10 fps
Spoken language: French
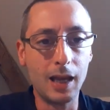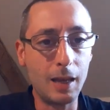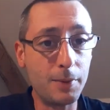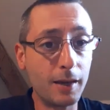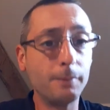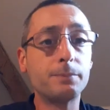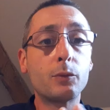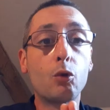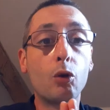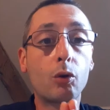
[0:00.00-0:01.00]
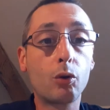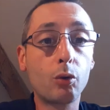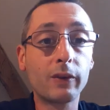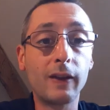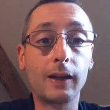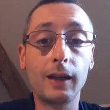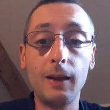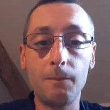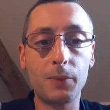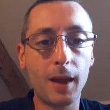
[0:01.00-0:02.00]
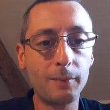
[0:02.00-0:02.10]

eh bien, de consacrer